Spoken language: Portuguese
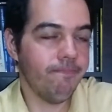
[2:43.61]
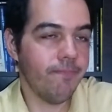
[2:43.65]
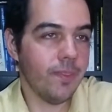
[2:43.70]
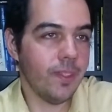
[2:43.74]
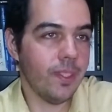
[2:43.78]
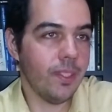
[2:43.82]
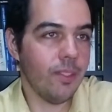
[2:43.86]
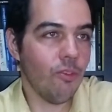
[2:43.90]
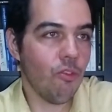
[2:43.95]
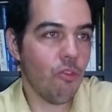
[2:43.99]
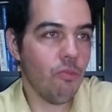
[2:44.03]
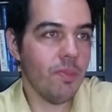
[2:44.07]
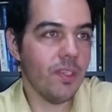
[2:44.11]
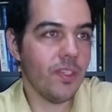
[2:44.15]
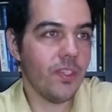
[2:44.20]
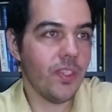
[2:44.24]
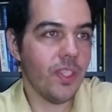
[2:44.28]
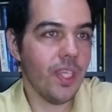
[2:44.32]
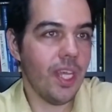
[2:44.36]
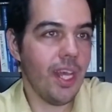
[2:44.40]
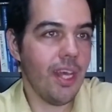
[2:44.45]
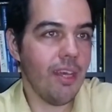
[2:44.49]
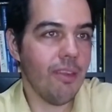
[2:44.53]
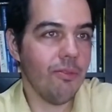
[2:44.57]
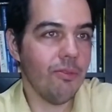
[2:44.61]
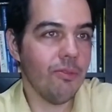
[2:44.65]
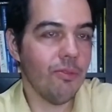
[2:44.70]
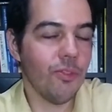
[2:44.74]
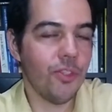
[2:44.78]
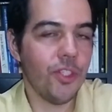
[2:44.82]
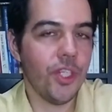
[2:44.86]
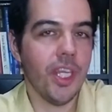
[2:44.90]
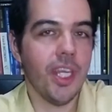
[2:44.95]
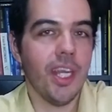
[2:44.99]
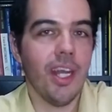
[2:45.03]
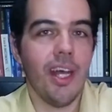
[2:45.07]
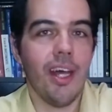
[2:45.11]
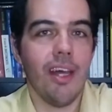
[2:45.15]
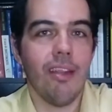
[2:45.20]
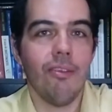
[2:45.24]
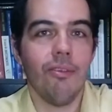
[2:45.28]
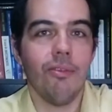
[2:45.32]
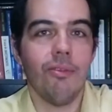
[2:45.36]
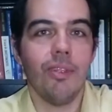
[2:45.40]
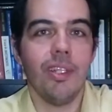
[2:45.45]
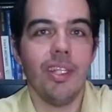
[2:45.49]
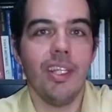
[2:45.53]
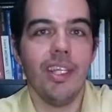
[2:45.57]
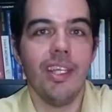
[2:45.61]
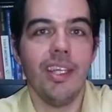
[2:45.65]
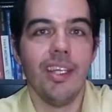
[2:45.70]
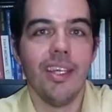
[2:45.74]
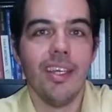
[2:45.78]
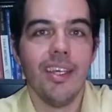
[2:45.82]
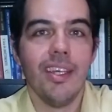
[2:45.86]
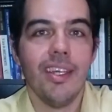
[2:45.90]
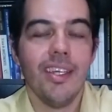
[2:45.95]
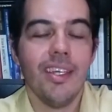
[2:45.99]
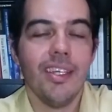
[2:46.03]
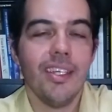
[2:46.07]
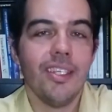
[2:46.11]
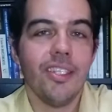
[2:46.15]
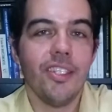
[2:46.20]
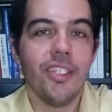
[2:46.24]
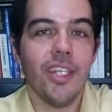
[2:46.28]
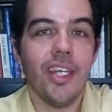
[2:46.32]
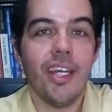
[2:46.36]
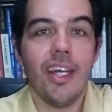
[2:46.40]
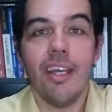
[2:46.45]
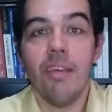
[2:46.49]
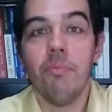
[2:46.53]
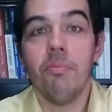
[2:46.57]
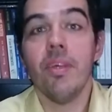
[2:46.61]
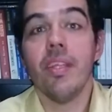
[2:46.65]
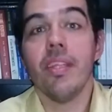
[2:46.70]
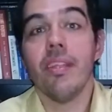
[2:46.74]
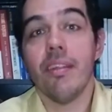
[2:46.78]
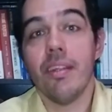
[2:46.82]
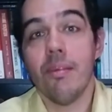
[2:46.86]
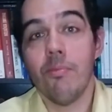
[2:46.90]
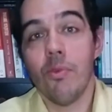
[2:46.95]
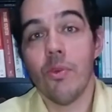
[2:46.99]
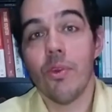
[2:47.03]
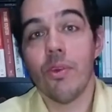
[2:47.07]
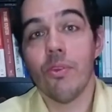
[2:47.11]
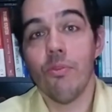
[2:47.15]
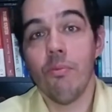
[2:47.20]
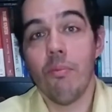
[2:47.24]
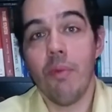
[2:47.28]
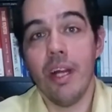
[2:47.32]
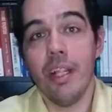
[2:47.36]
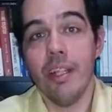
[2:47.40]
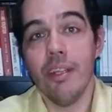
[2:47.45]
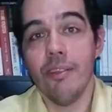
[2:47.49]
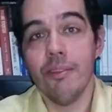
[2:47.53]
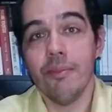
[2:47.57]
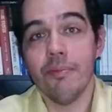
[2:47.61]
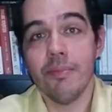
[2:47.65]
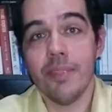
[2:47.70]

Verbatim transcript: não começaram, não chegaram ali já arrebentando a boca do balão.